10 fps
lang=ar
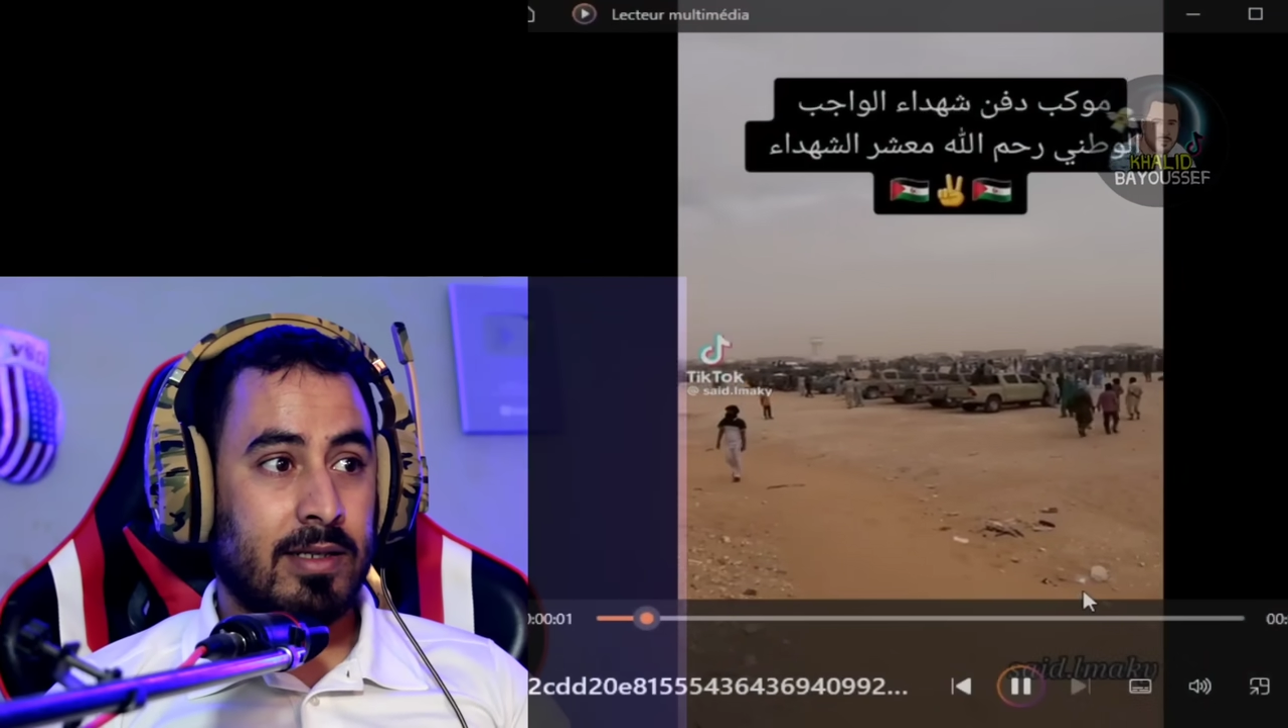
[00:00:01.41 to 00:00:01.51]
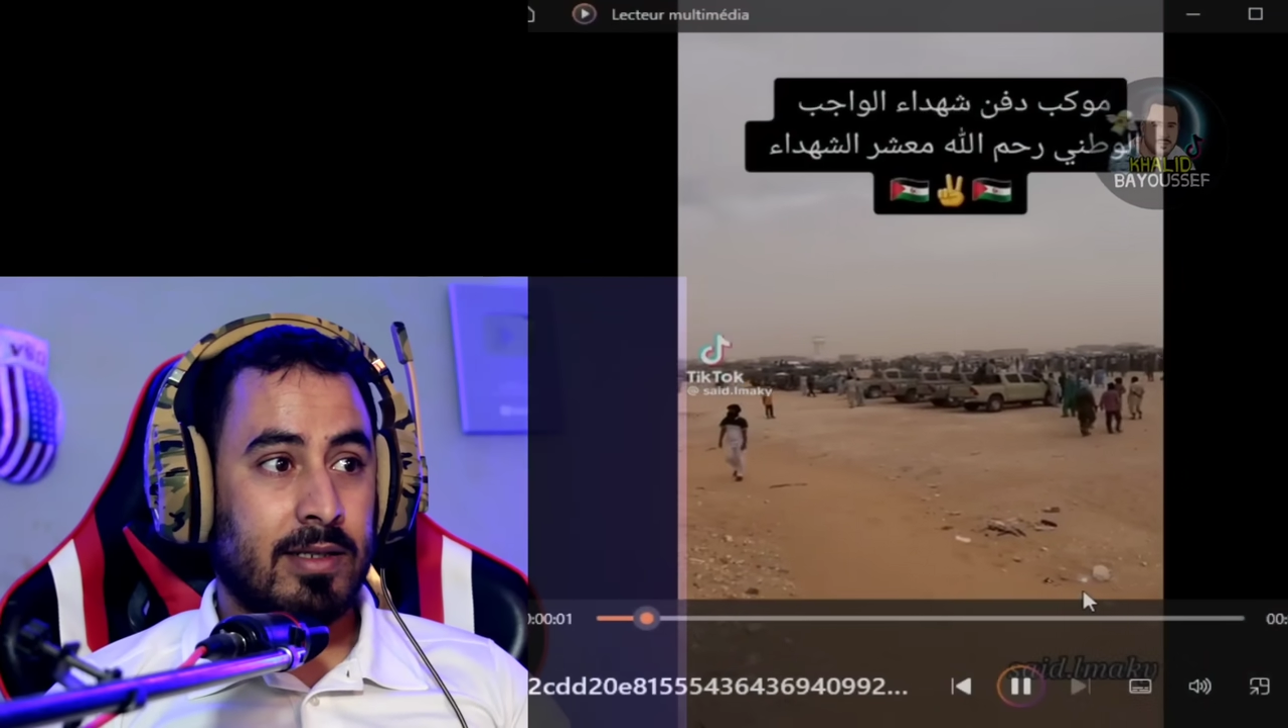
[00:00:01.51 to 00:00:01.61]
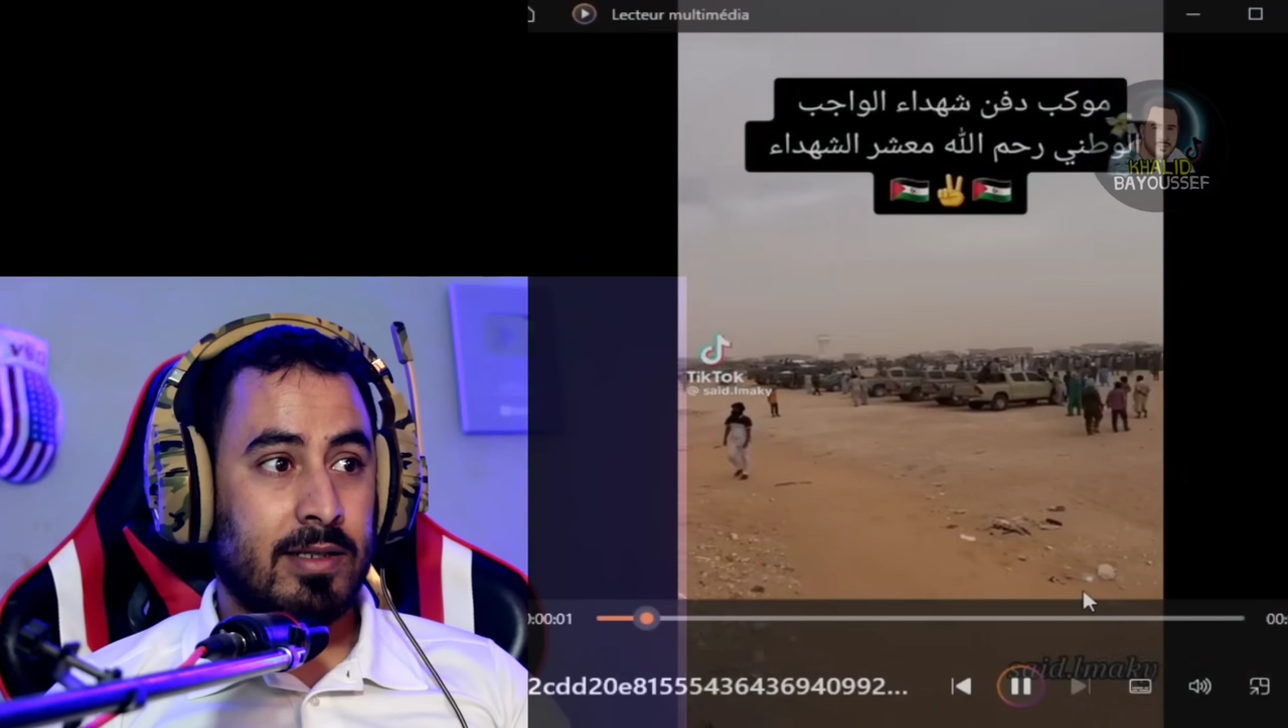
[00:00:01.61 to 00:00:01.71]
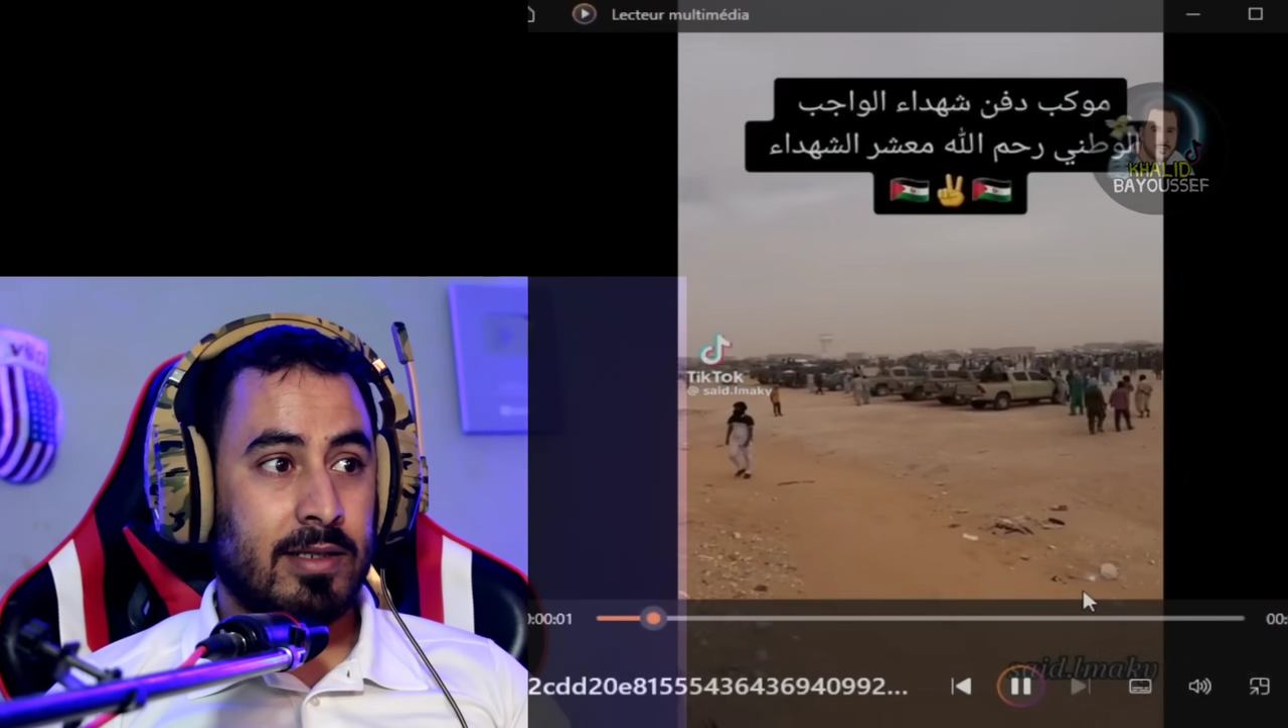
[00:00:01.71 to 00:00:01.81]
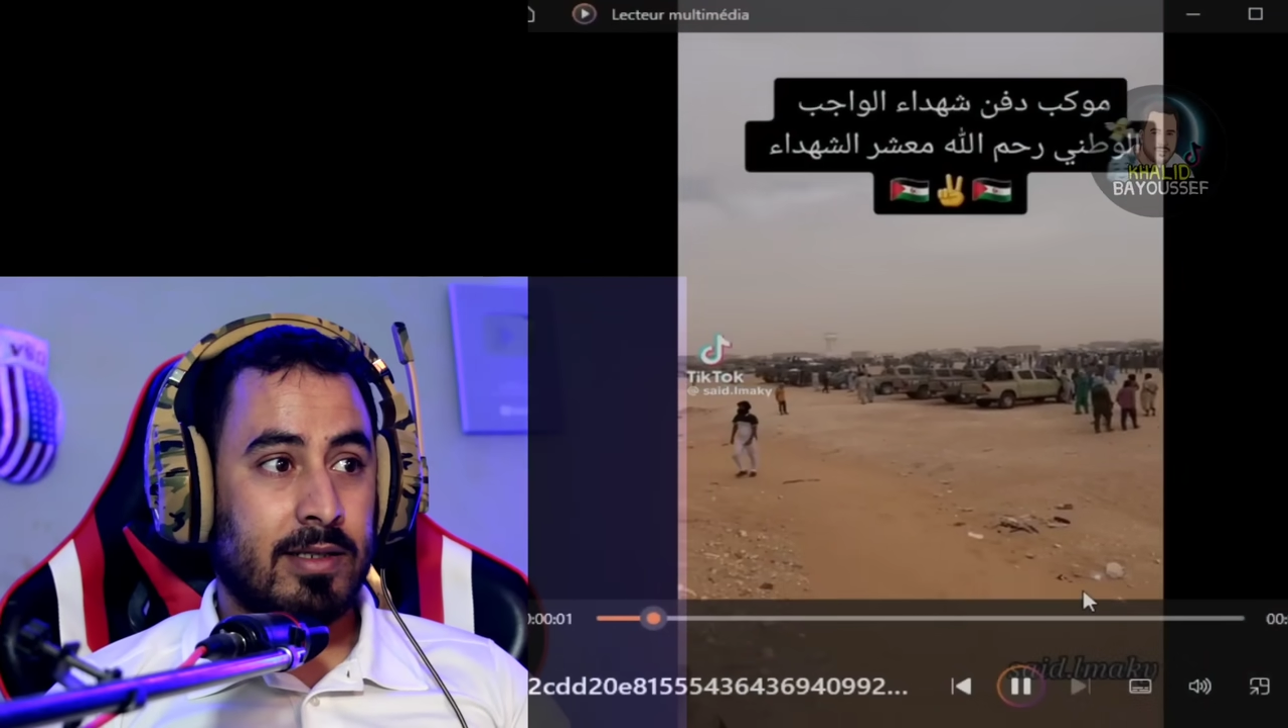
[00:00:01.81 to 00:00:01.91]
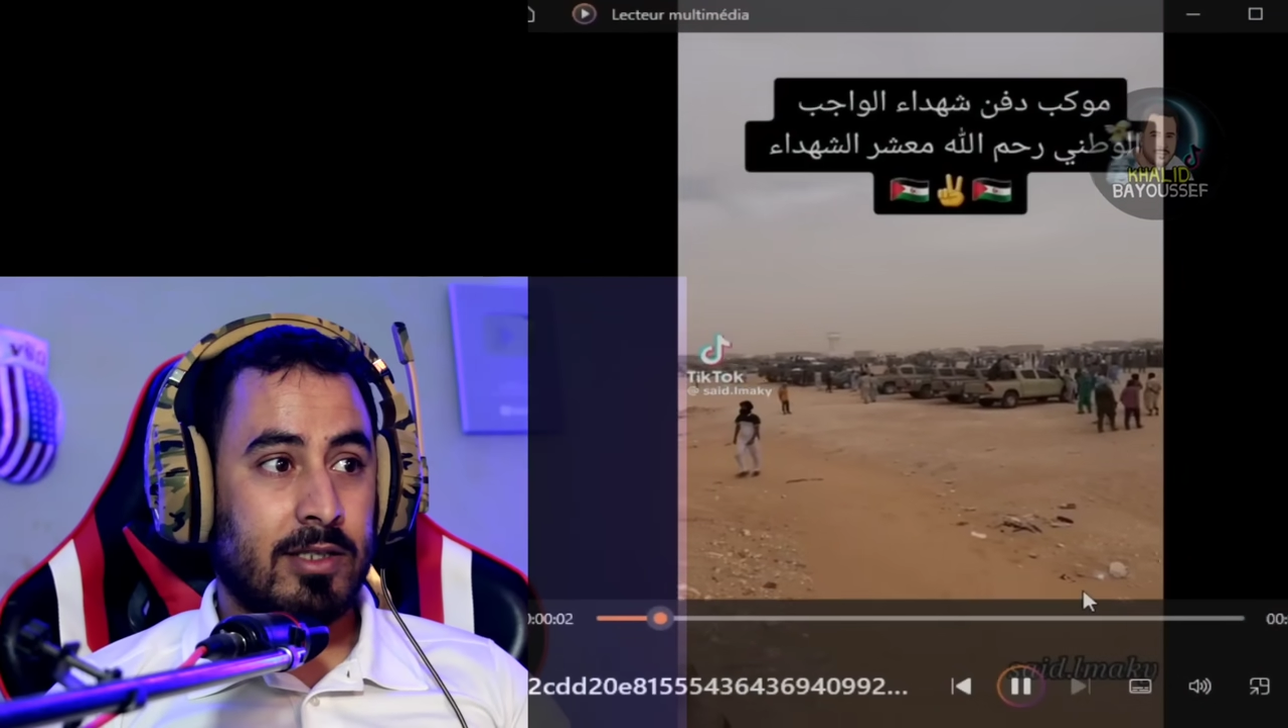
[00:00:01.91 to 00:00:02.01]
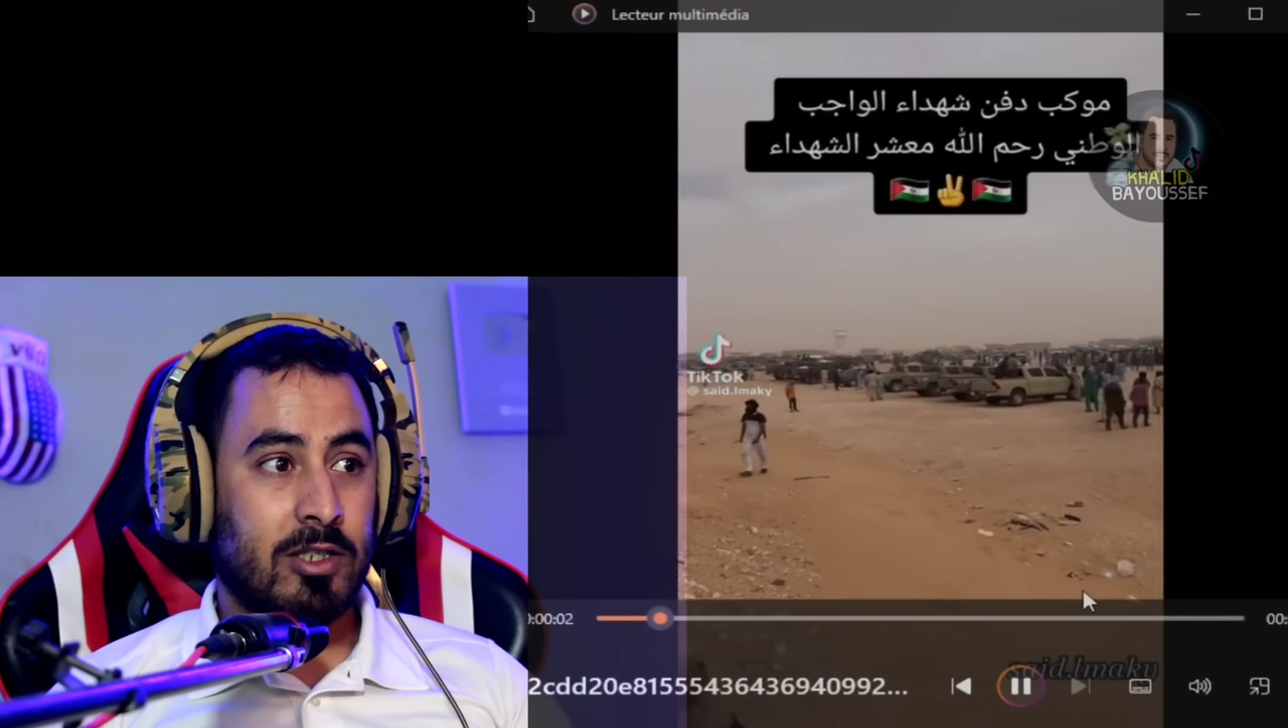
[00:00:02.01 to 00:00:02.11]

رسالة